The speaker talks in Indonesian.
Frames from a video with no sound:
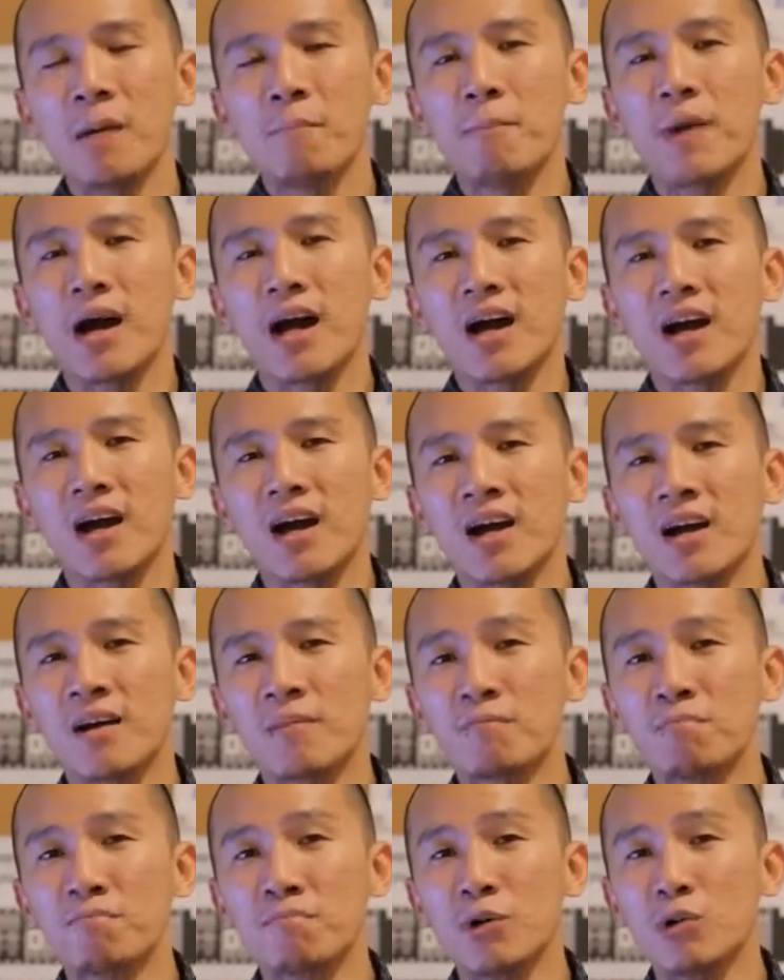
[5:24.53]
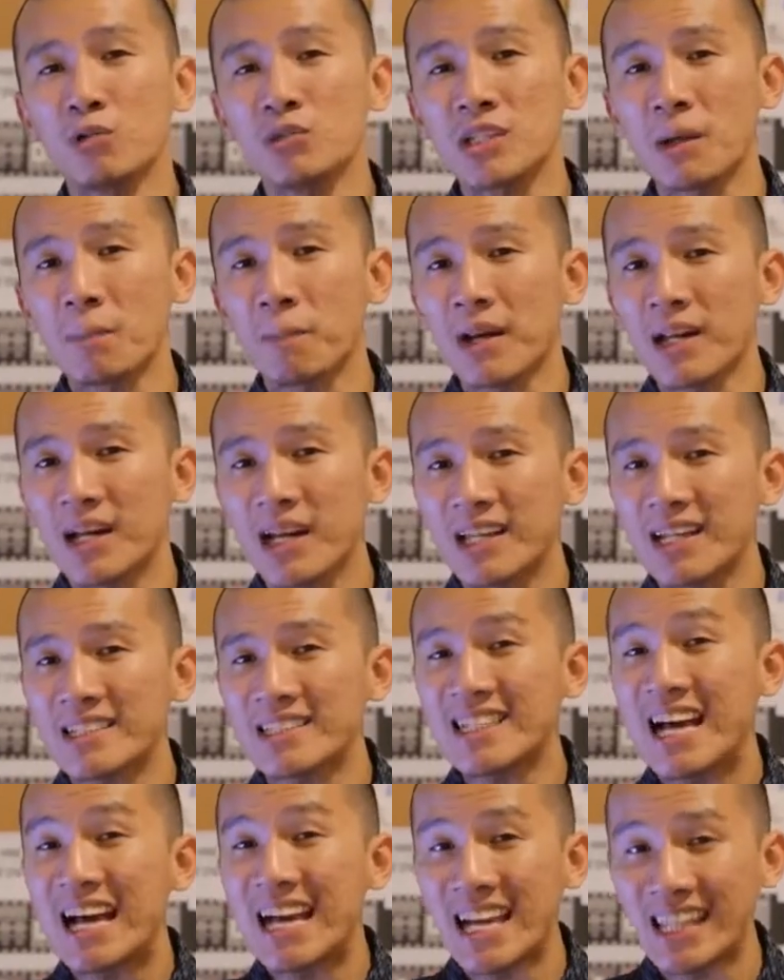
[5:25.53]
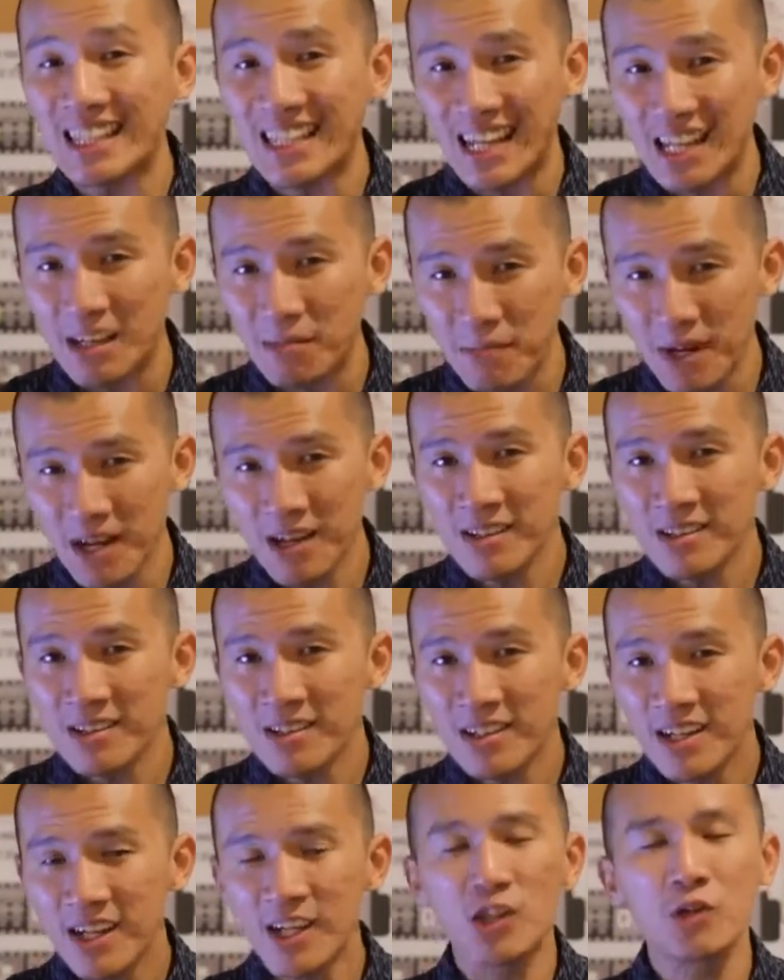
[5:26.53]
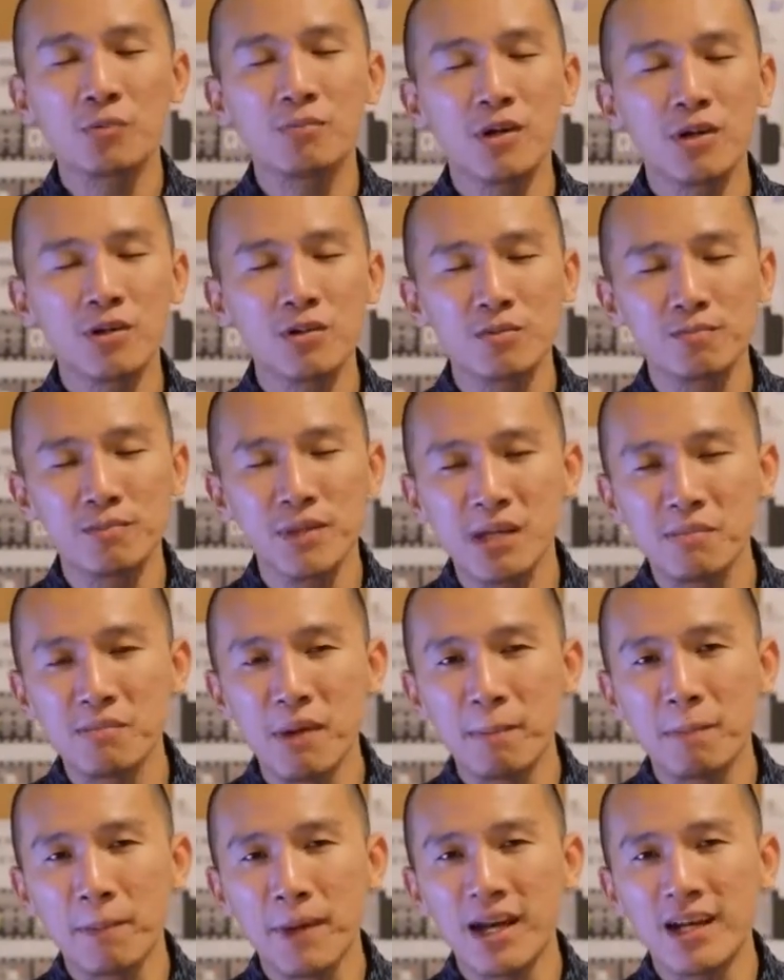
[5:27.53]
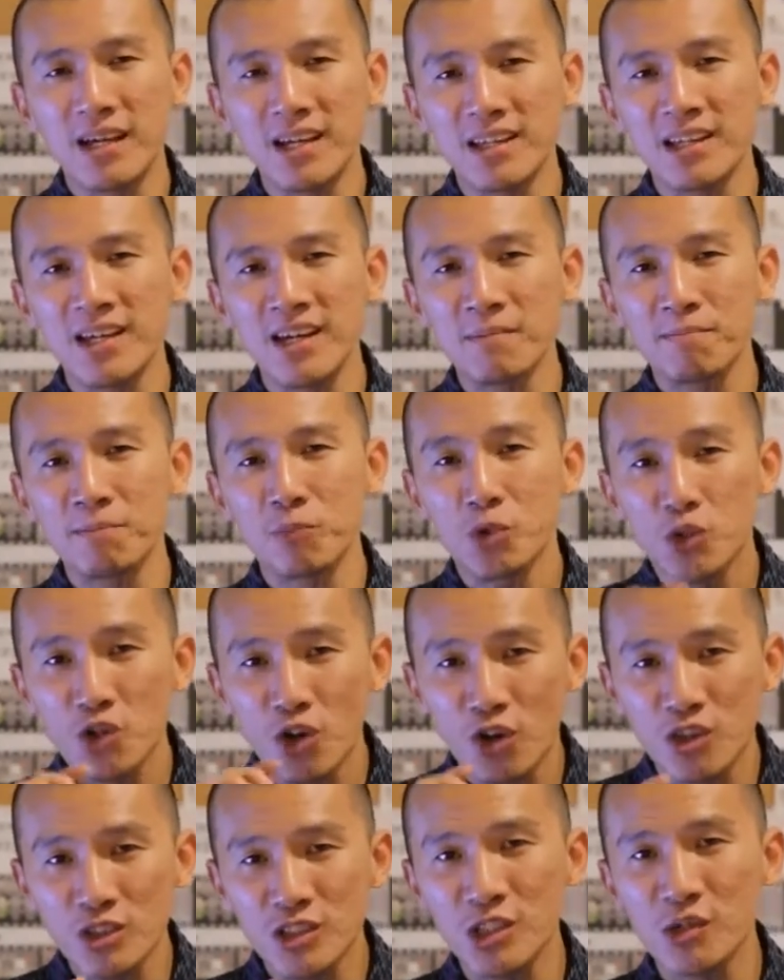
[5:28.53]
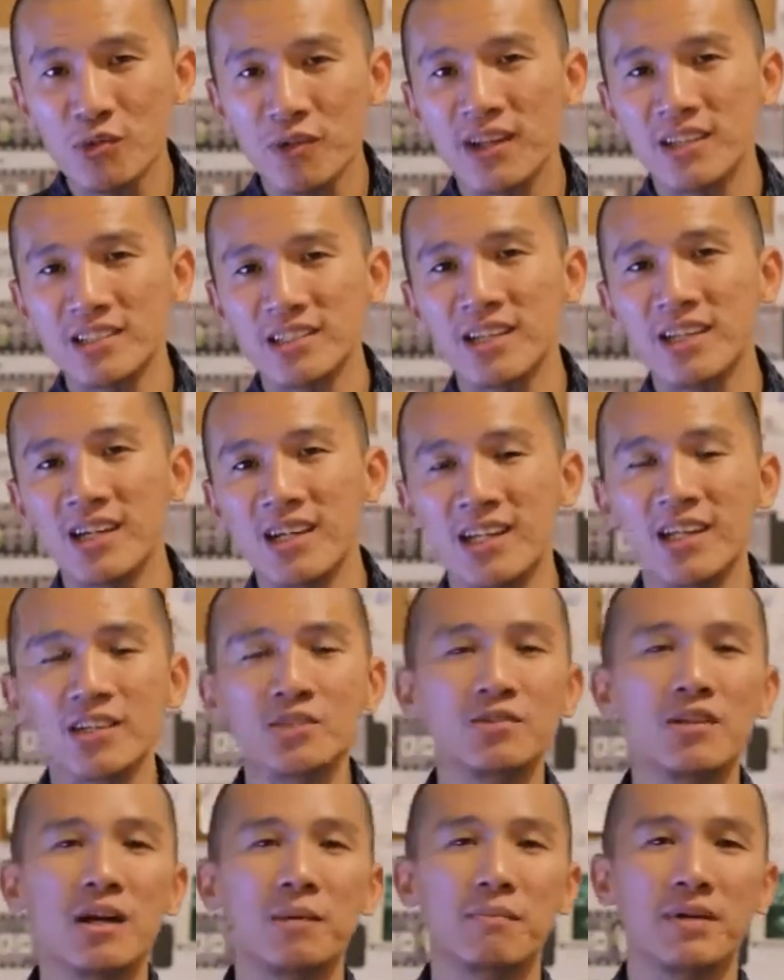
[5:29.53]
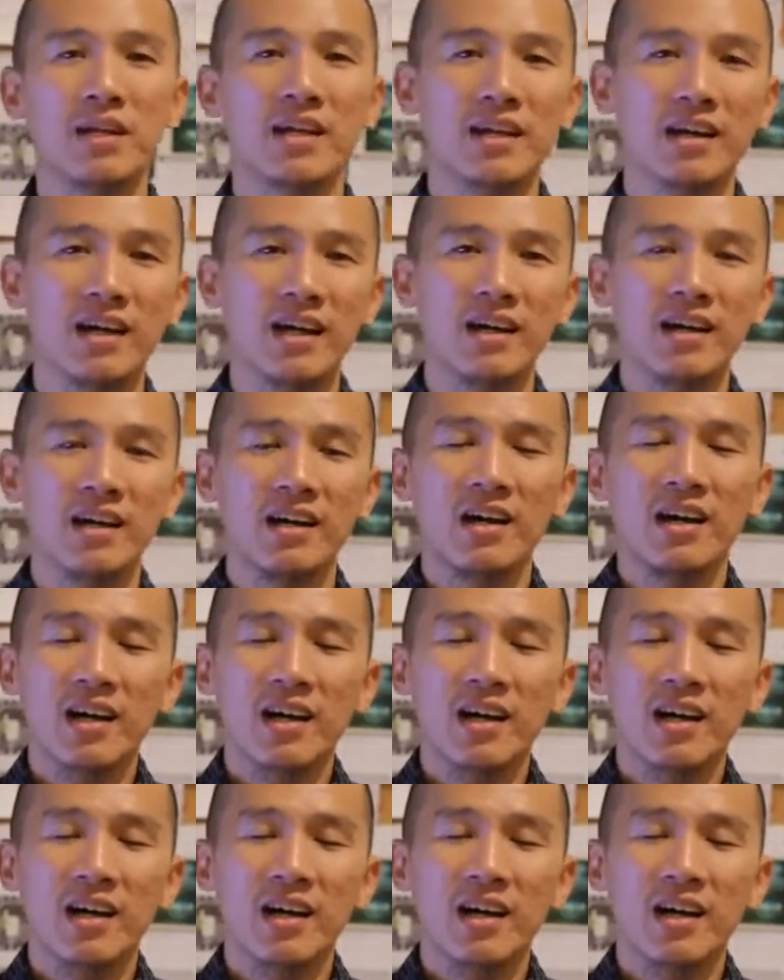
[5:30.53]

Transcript: Maka mengucapkan kata saya terima itu menyebabkan kita punya konsekuensi kita sudah menikah.